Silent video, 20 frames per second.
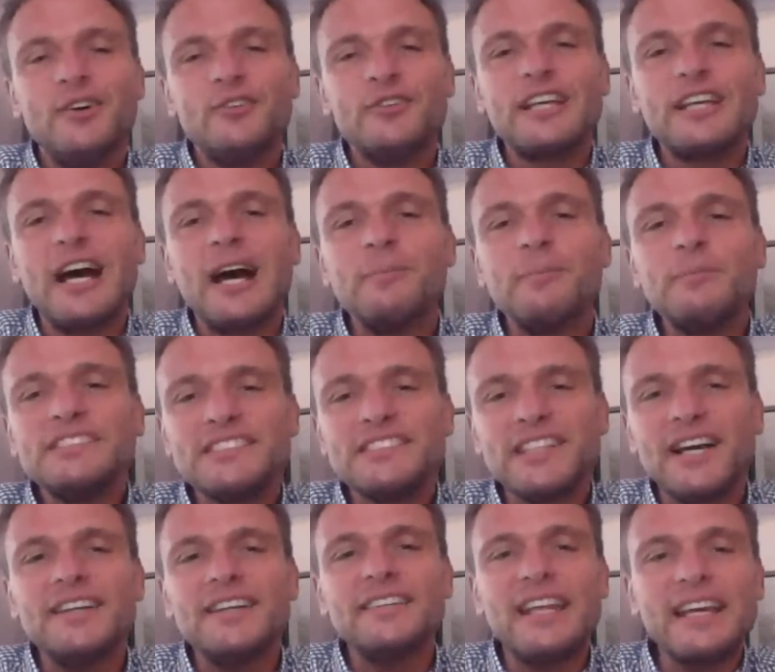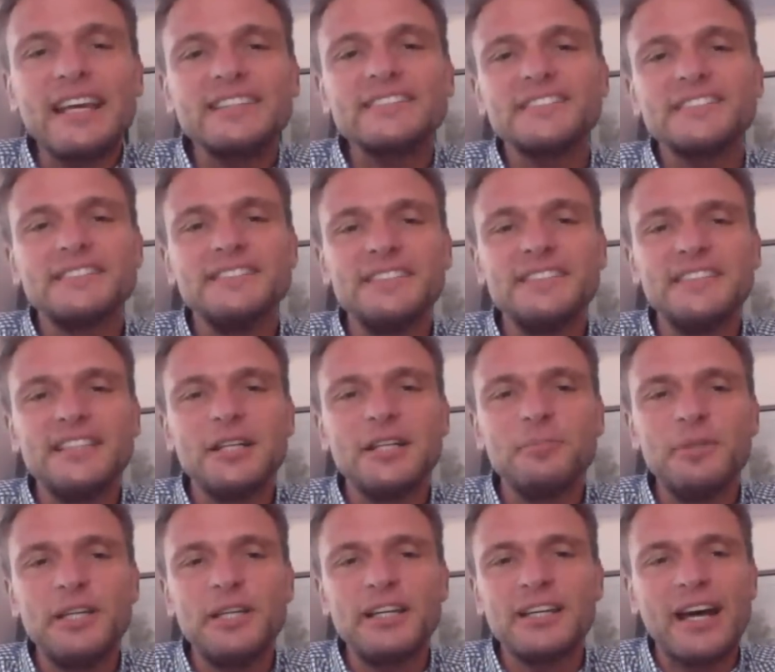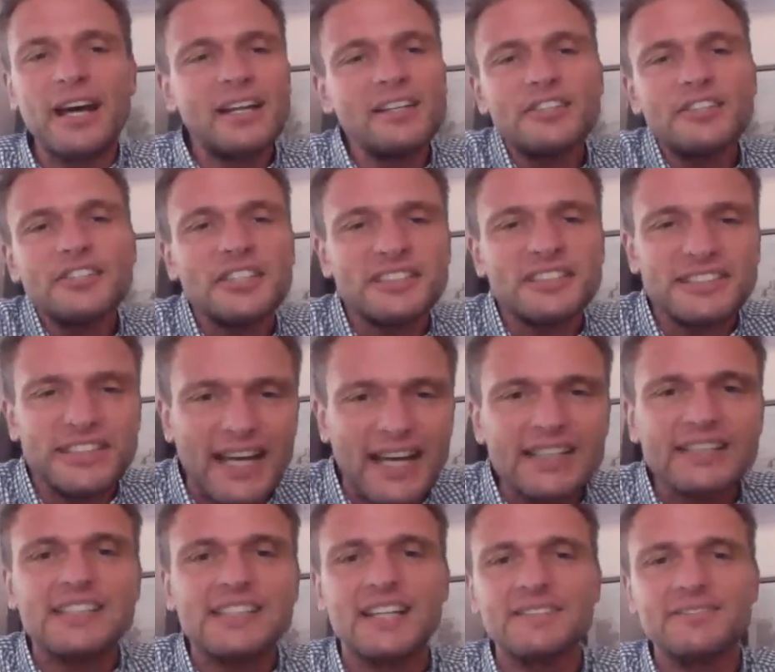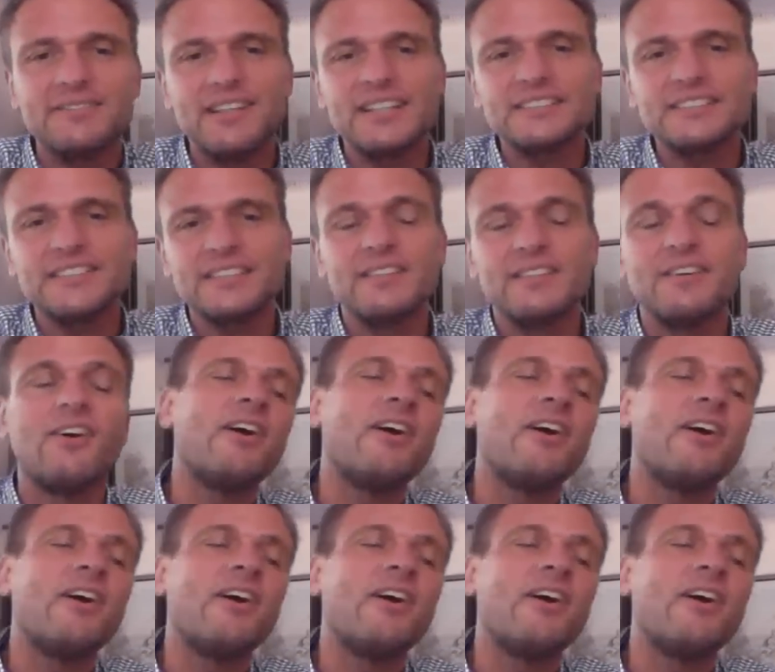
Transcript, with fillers: und kam mit seinen Texten, die er mir gar nicht gezeigt hat, weil er gesagt hat,